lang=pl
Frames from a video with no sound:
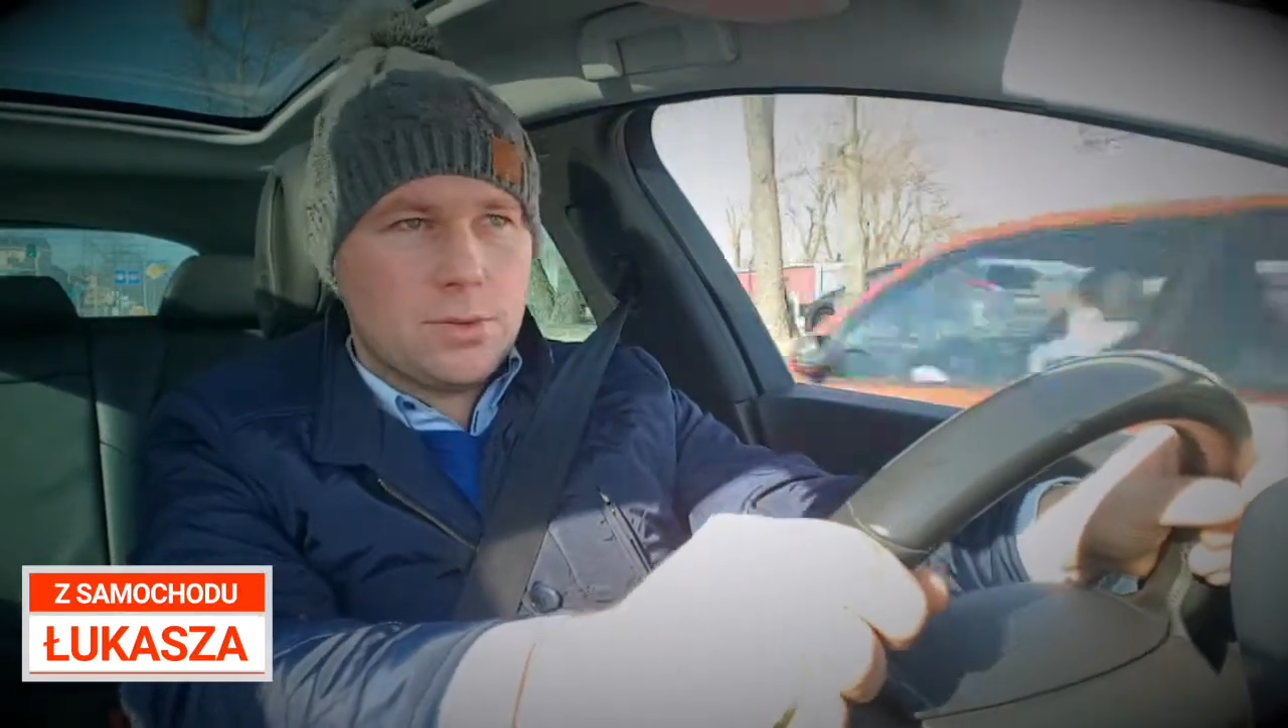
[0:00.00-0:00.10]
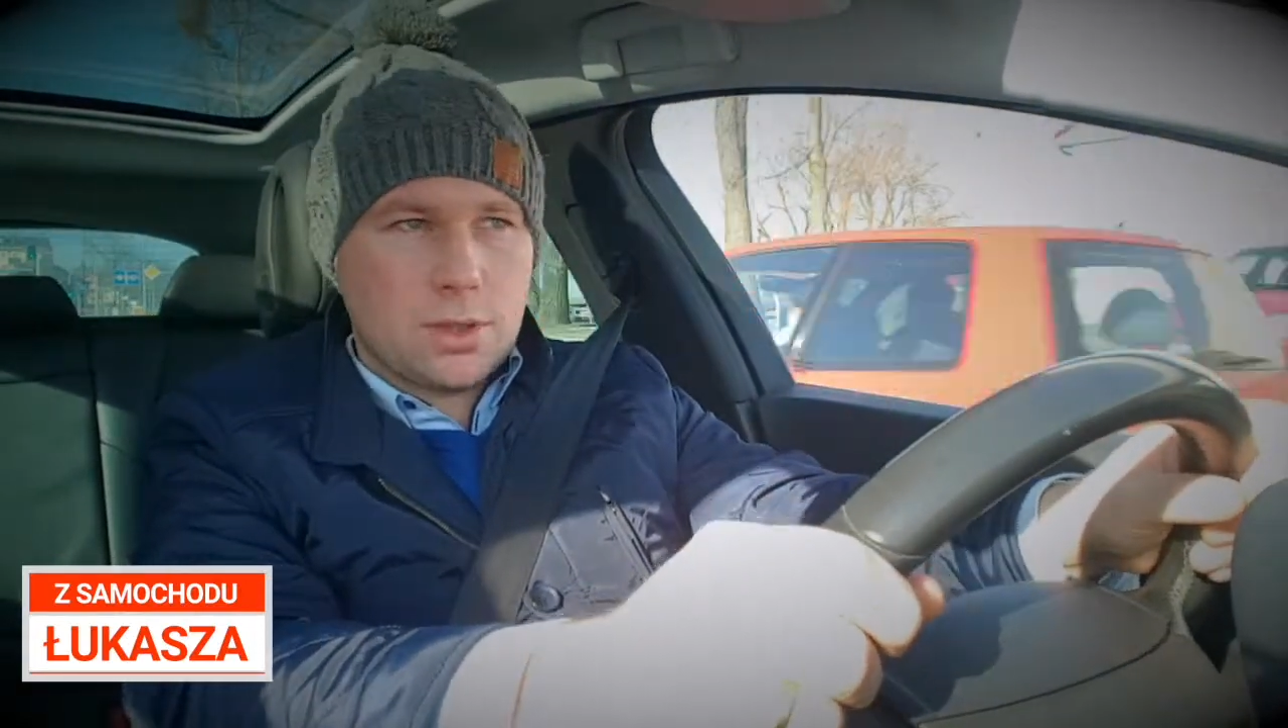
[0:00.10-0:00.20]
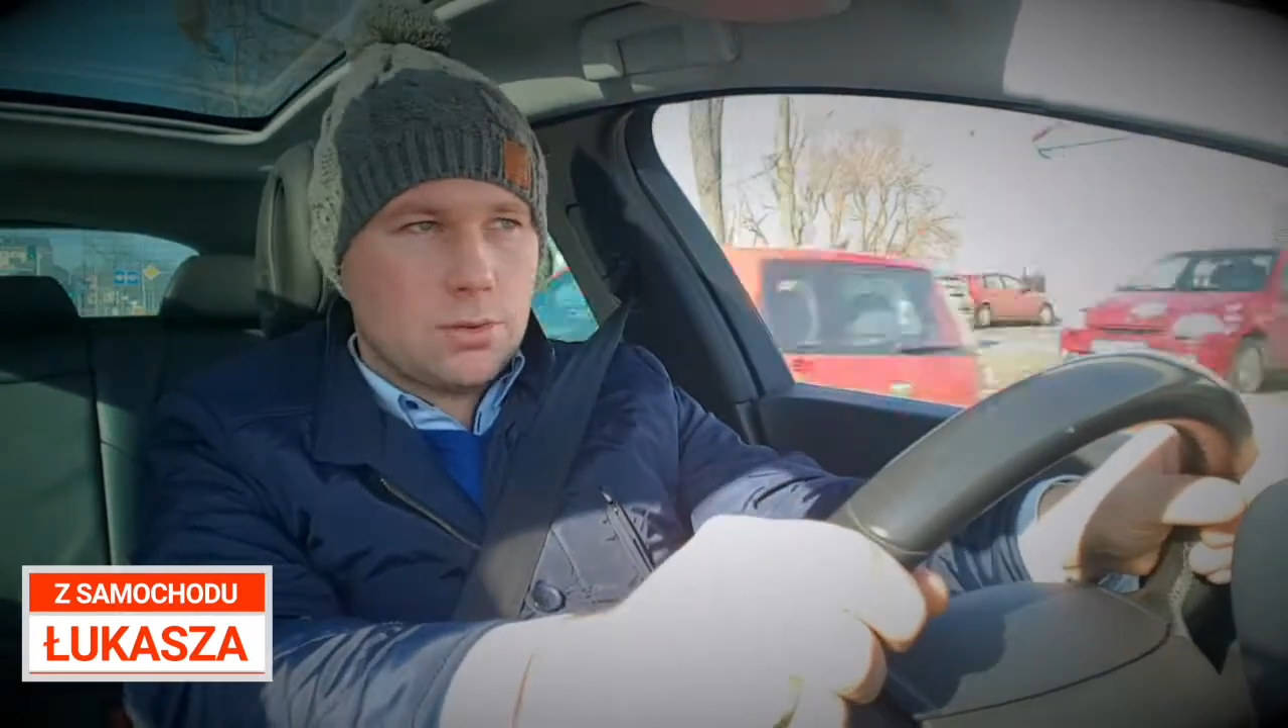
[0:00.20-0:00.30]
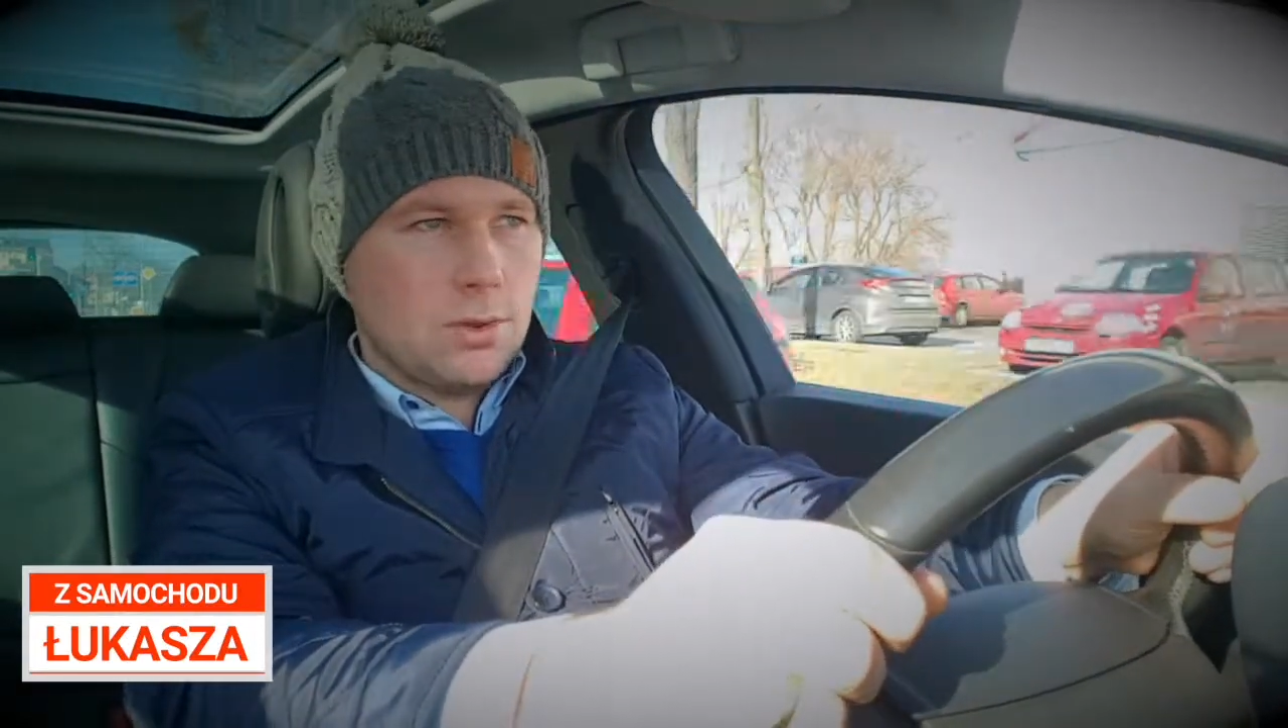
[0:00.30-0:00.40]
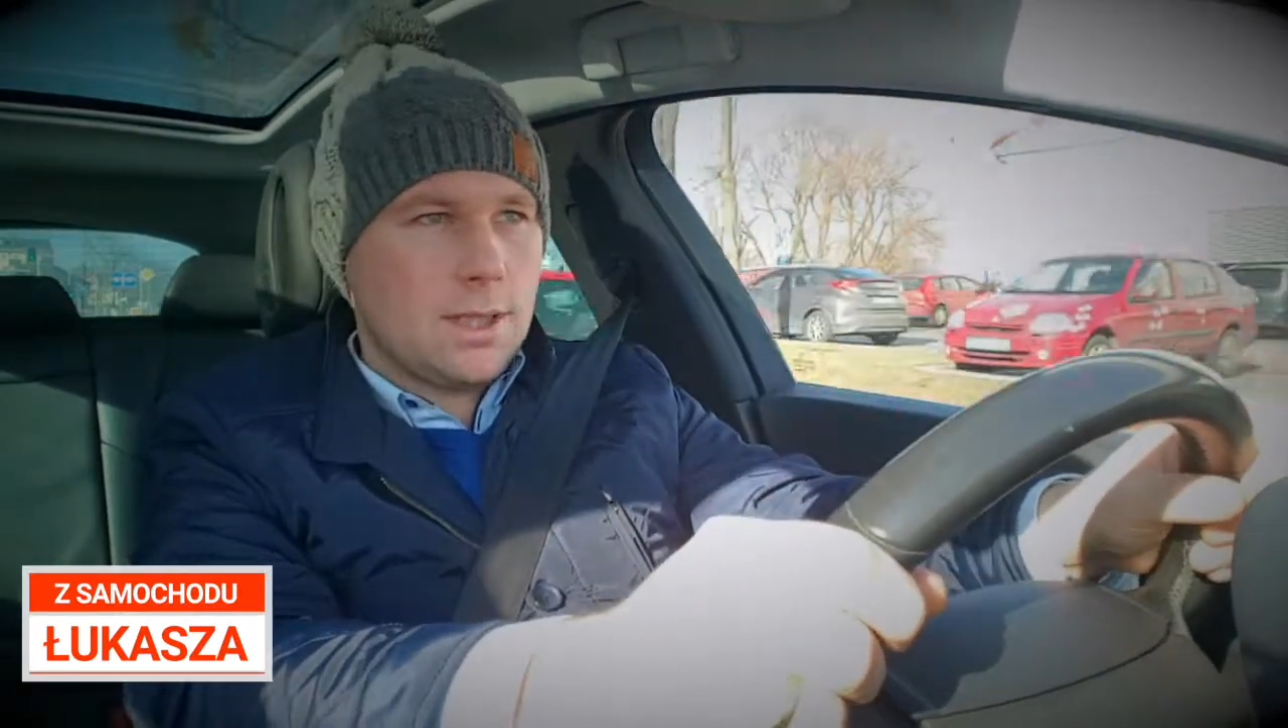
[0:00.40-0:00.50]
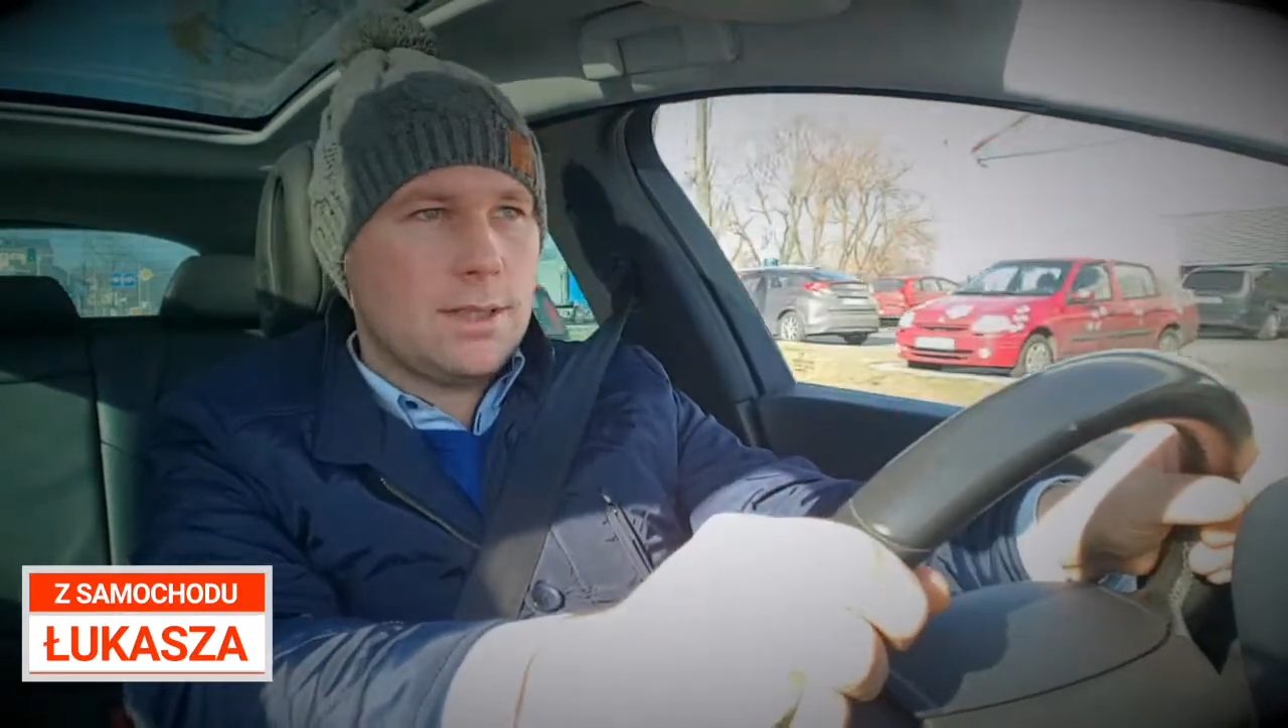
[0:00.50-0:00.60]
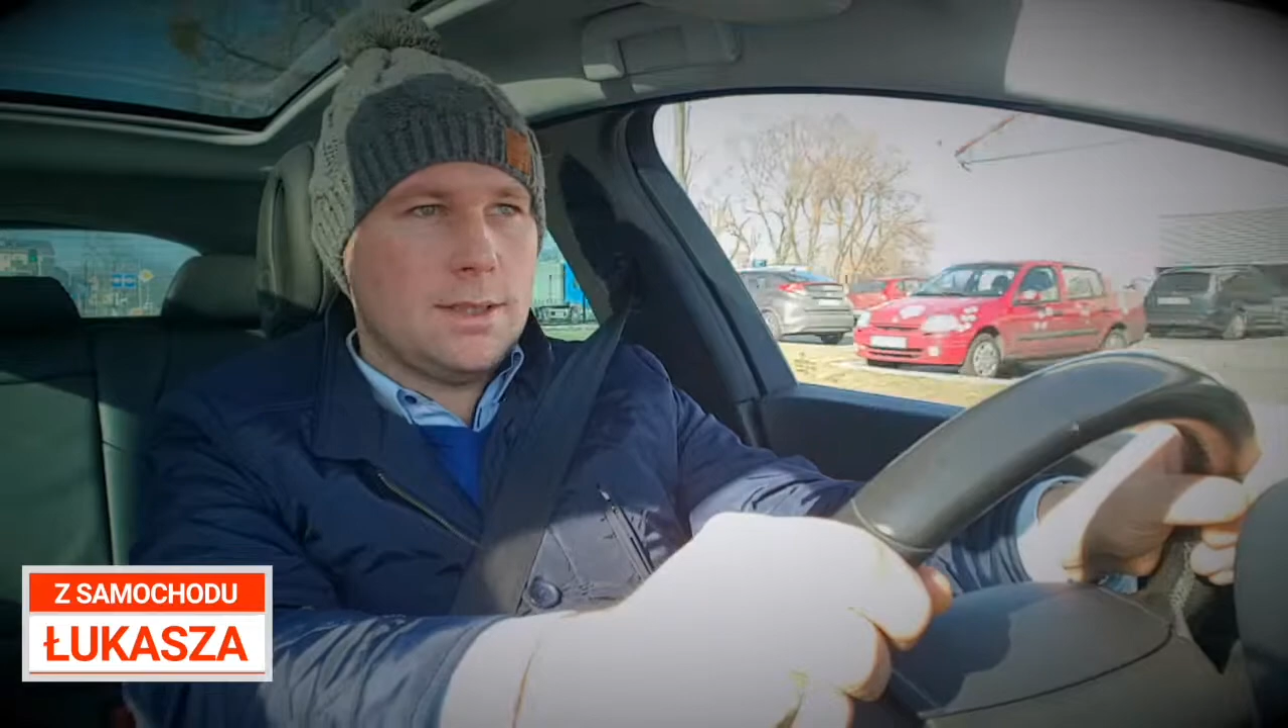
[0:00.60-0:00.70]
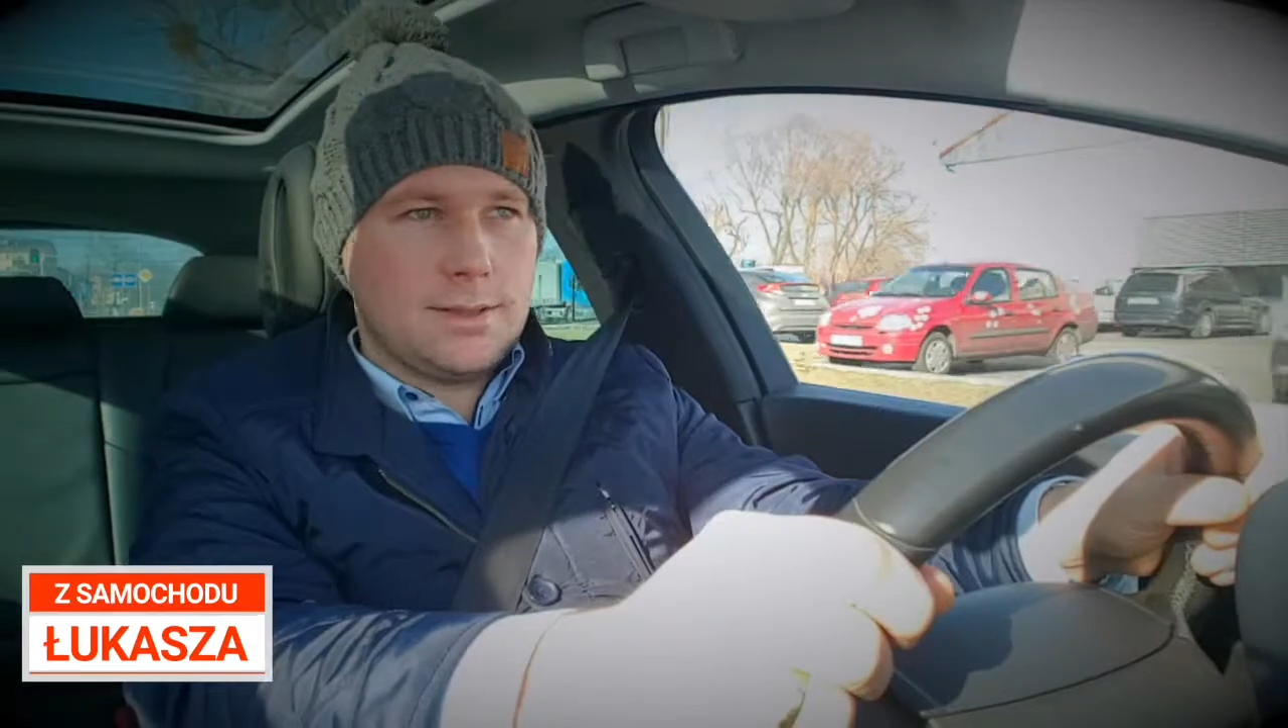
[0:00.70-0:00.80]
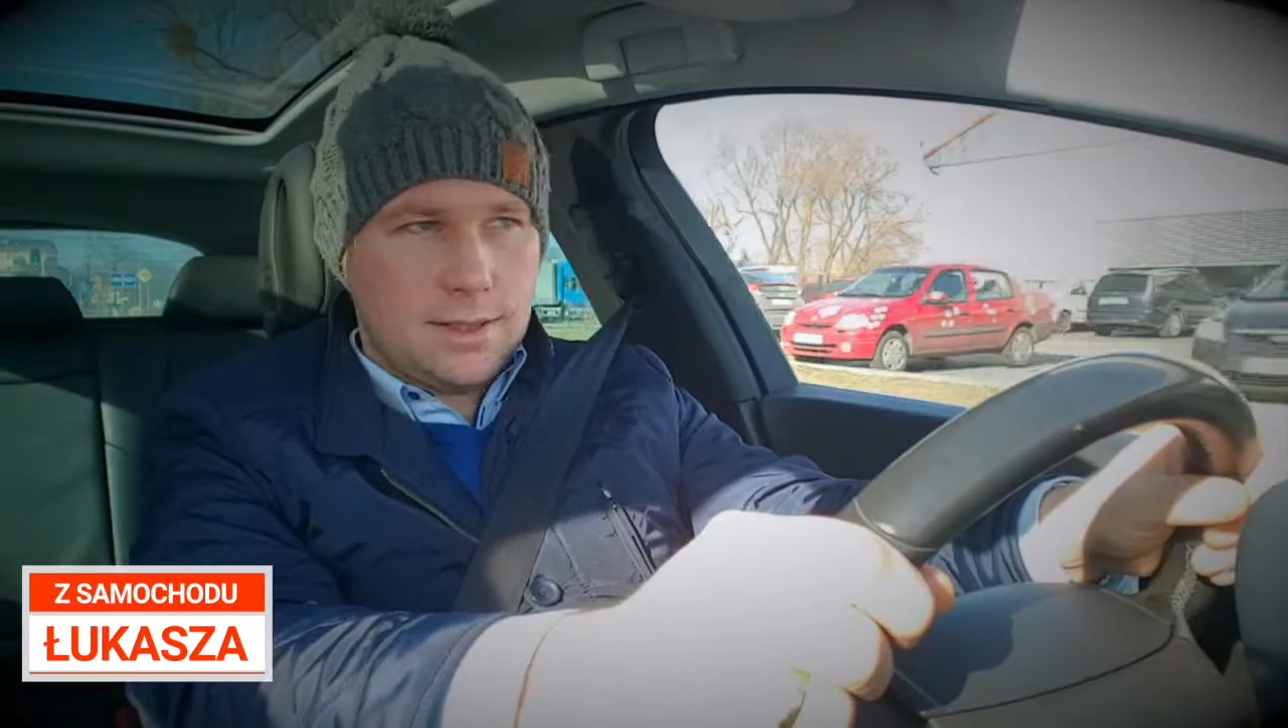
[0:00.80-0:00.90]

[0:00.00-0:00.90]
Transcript: O szczegółach